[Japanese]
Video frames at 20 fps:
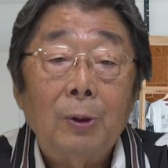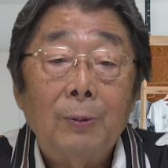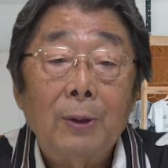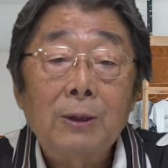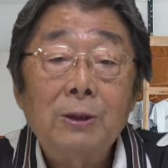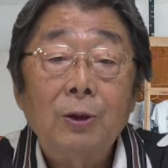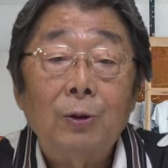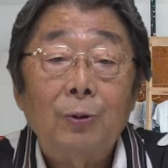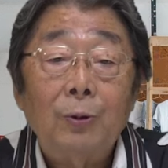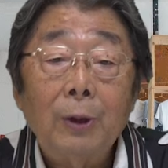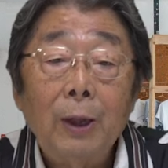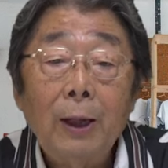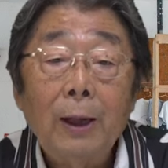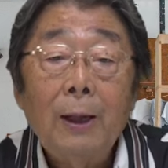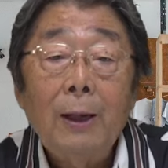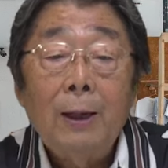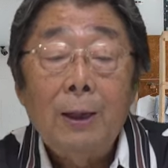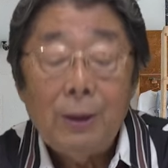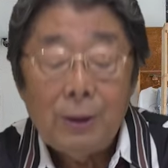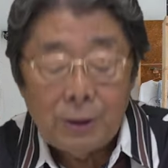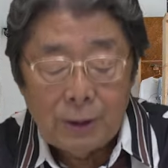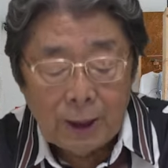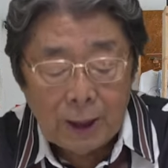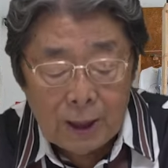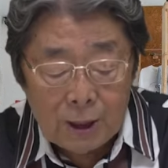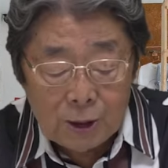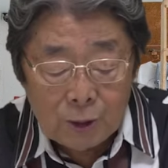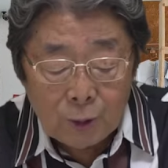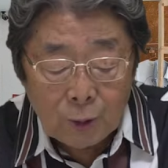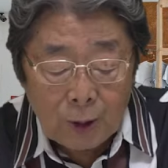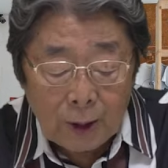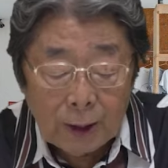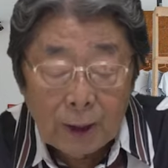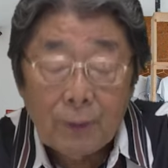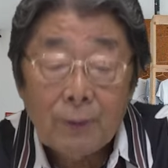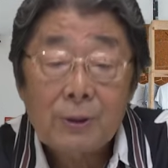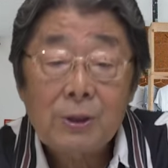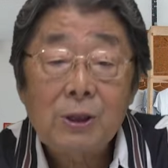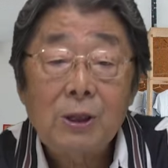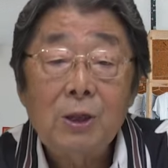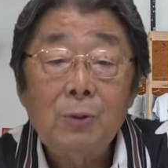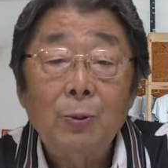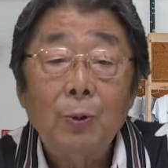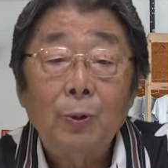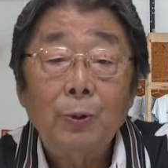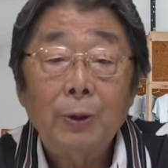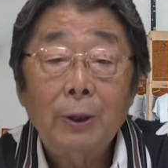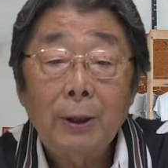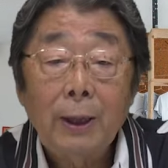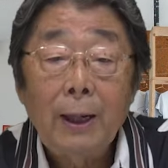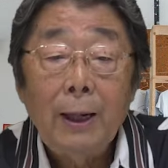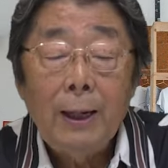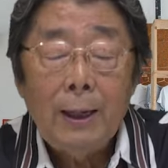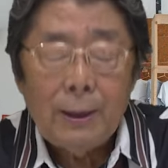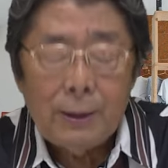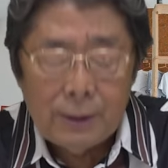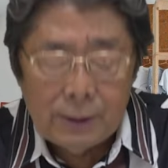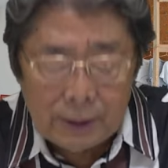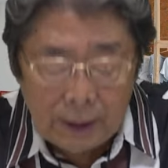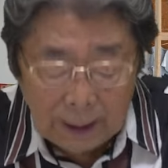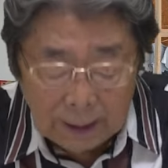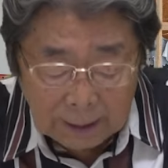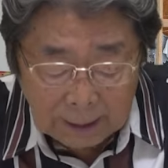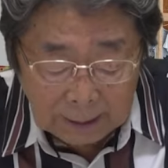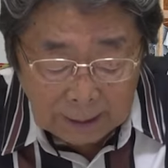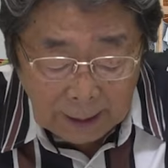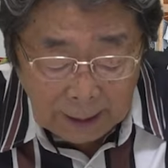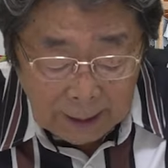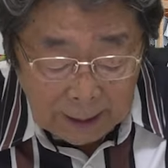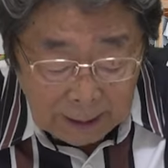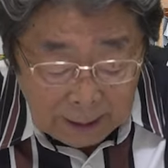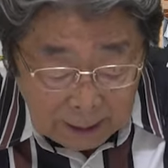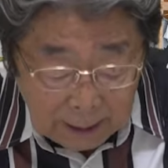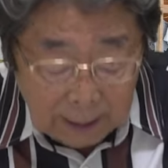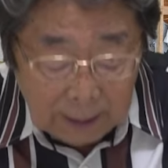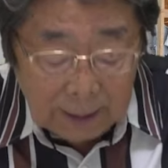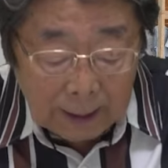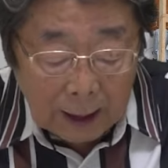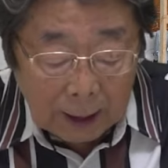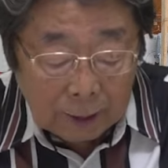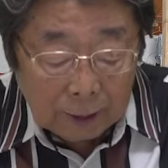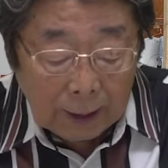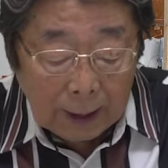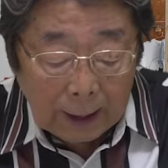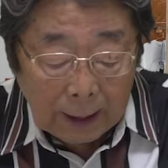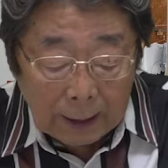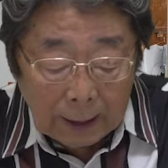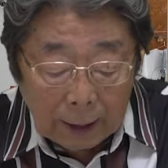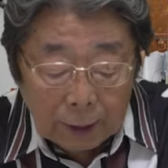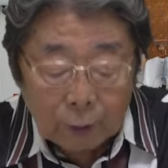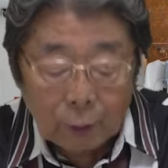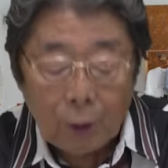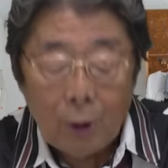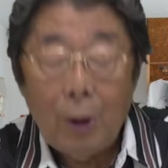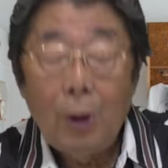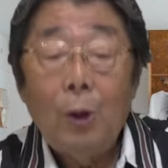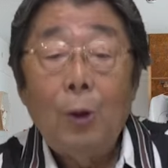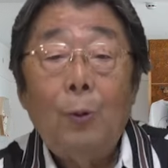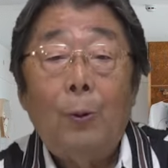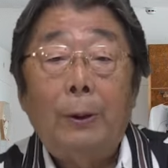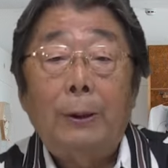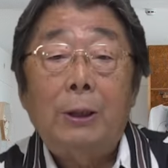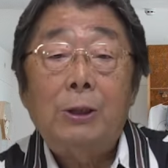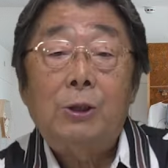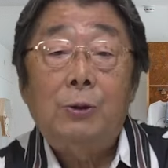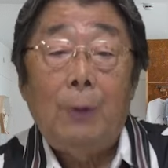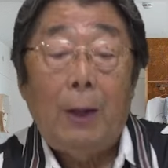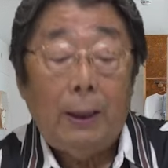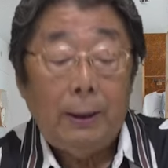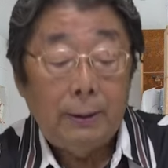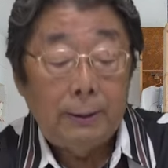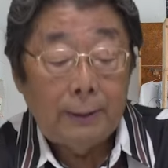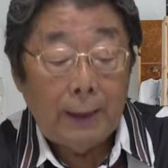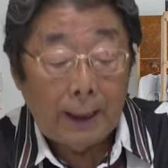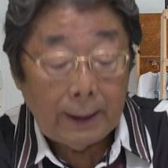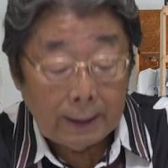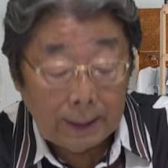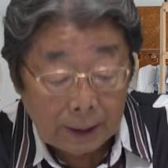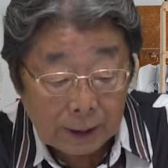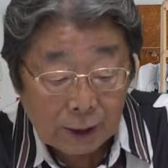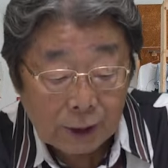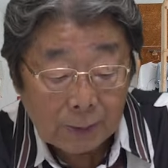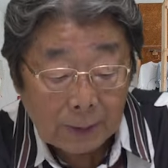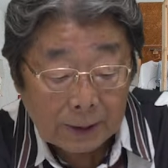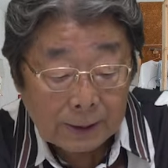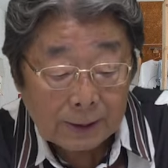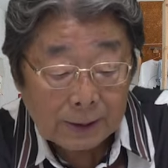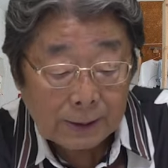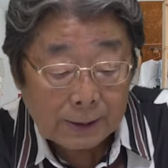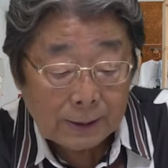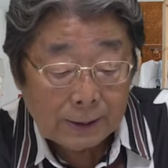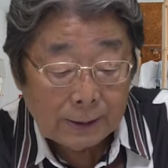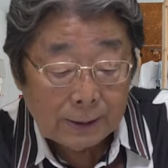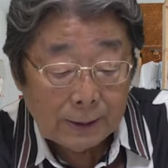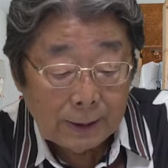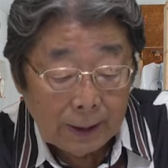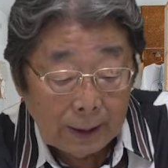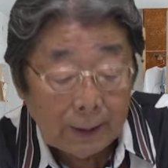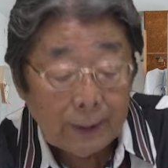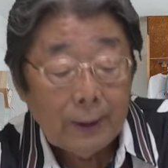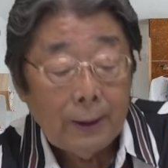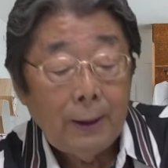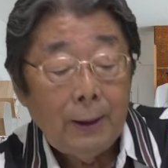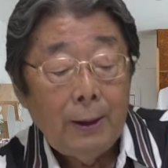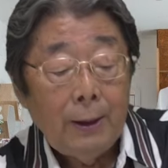いますけどね、政治と金はつきものでね、絶対になくならないと私は断言します。え、